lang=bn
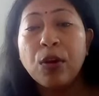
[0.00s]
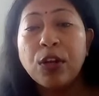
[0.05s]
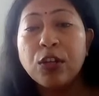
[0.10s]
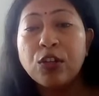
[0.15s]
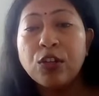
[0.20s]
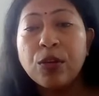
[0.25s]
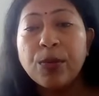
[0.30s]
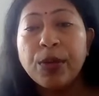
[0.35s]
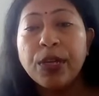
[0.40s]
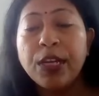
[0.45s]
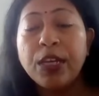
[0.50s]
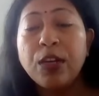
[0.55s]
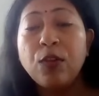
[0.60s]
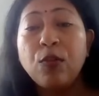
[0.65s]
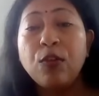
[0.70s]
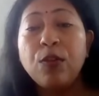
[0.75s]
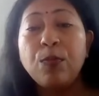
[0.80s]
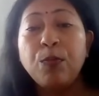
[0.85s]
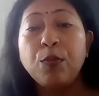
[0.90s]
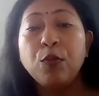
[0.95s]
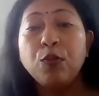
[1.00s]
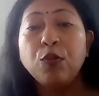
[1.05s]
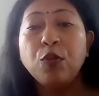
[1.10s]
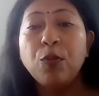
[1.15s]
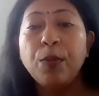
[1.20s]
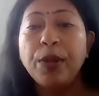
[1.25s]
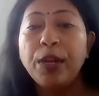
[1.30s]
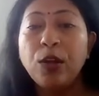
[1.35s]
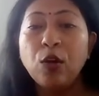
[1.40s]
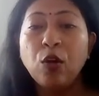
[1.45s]
অনেক সময় কি করি
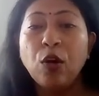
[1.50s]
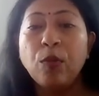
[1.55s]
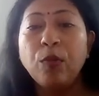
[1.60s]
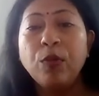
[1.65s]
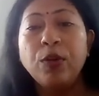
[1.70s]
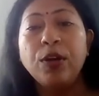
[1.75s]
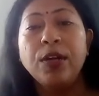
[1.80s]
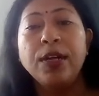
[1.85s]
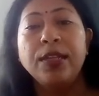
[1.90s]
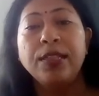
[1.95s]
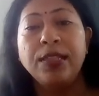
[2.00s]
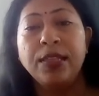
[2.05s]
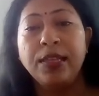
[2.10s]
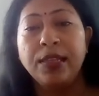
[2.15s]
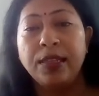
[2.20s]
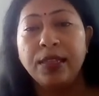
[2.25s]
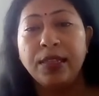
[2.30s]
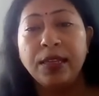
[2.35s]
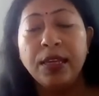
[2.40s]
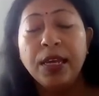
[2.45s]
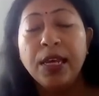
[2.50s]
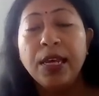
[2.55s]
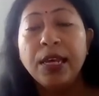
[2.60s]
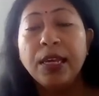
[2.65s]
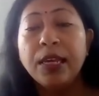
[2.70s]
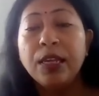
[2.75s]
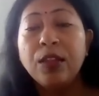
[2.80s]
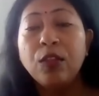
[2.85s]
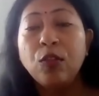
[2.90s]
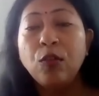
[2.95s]
প্রথমেই লবণটা দিয়ে দিই
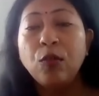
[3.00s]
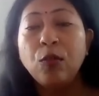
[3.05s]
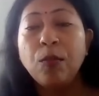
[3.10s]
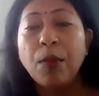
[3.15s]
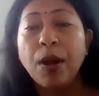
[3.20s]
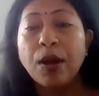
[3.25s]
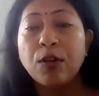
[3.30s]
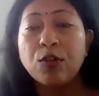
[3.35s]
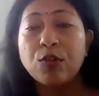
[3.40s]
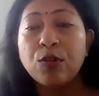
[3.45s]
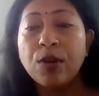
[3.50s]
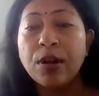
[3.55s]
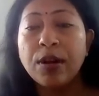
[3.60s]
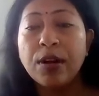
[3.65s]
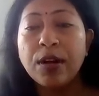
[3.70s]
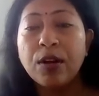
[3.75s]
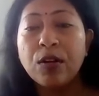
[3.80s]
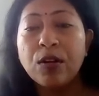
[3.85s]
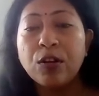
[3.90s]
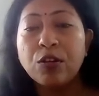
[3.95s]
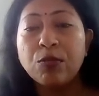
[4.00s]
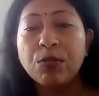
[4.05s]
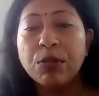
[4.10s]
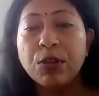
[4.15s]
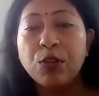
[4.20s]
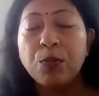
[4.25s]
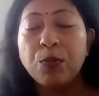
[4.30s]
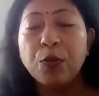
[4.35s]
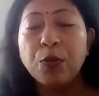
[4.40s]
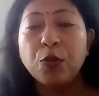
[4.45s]
কিন্তু মাংস রান্না করার সময়
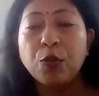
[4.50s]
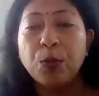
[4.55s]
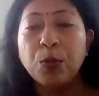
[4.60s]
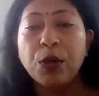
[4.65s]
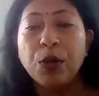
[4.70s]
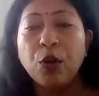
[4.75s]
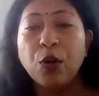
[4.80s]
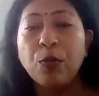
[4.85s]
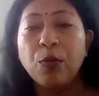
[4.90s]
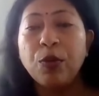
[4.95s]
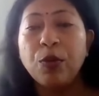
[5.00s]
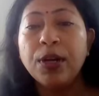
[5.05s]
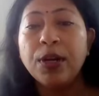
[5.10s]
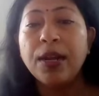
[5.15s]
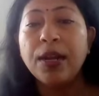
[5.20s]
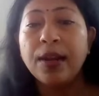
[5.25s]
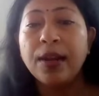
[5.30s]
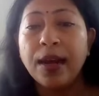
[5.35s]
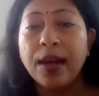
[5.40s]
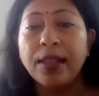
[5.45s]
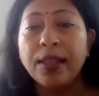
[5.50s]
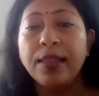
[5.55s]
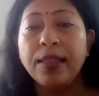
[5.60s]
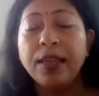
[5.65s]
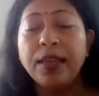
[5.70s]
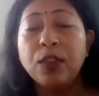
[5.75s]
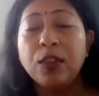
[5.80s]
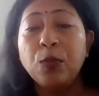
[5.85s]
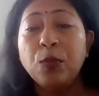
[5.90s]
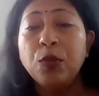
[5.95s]
কিন্তু প্রথমে লবণটা না
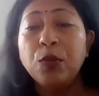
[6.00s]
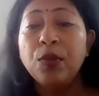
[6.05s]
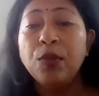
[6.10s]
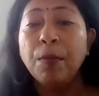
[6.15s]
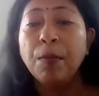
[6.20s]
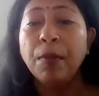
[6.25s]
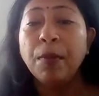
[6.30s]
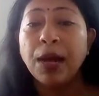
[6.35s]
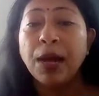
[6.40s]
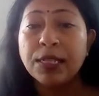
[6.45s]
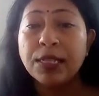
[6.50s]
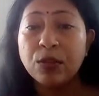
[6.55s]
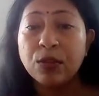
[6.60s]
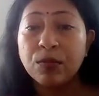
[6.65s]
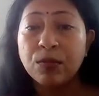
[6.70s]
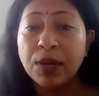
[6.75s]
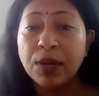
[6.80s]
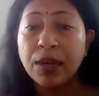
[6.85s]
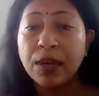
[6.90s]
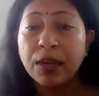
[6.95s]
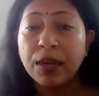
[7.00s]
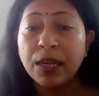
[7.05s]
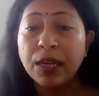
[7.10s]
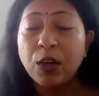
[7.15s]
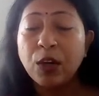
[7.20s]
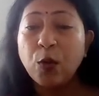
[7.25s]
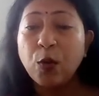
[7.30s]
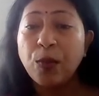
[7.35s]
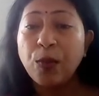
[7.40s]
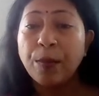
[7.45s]
দিয়ে তুমি মাছ তোমরা কী
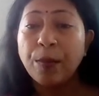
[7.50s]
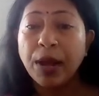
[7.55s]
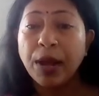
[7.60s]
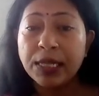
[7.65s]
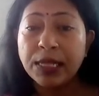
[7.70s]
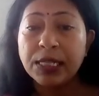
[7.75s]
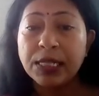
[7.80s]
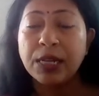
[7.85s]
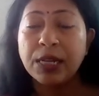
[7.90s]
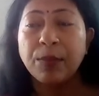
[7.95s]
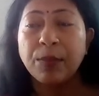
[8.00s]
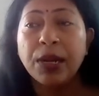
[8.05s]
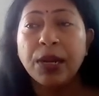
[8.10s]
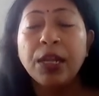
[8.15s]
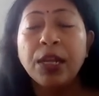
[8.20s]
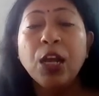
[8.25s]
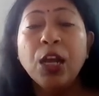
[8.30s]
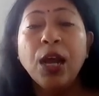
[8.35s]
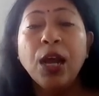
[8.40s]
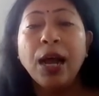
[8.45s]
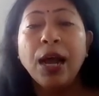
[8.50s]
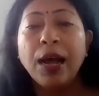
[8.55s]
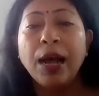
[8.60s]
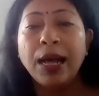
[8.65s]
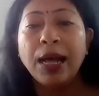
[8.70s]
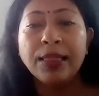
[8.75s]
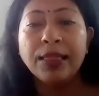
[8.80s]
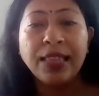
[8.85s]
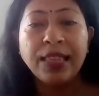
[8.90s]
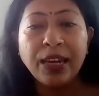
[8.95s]
করবে মাছ মানে
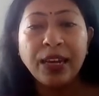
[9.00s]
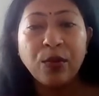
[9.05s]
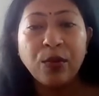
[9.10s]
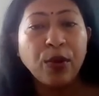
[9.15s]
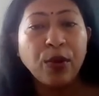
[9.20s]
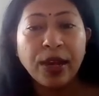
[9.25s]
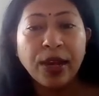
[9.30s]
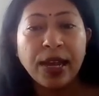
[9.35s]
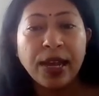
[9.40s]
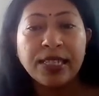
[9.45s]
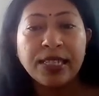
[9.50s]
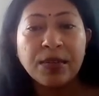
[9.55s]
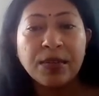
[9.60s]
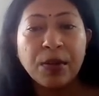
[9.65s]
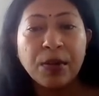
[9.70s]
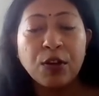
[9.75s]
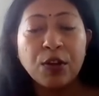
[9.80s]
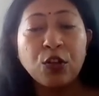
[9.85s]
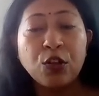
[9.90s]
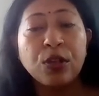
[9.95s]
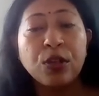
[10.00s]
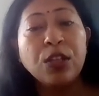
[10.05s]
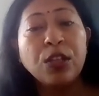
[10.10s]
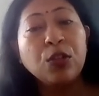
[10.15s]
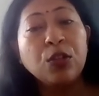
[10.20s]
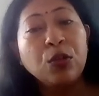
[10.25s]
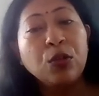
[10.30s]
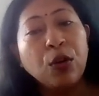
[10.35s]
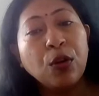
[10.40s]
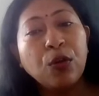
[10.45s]
অর্ধেক হয়ে গেছে মাংসটা
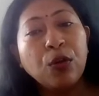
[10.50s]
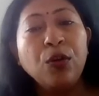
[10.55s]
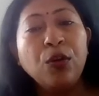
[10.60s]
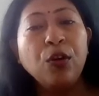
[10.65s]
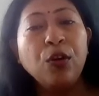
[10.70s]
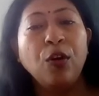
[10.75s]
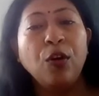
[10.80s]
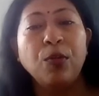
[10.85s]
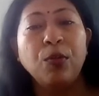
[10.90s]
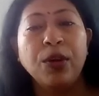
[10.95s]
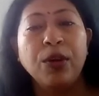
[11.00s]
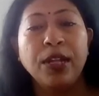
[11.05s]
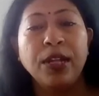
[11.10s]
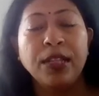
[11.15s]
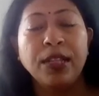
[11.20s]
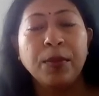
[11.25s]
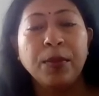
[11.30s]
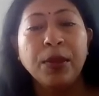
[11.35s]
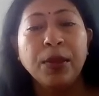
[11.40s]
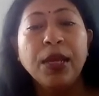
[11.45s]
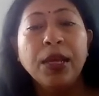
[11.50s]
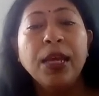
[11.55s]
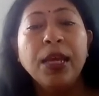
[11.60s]
তখন লবণটা দেবে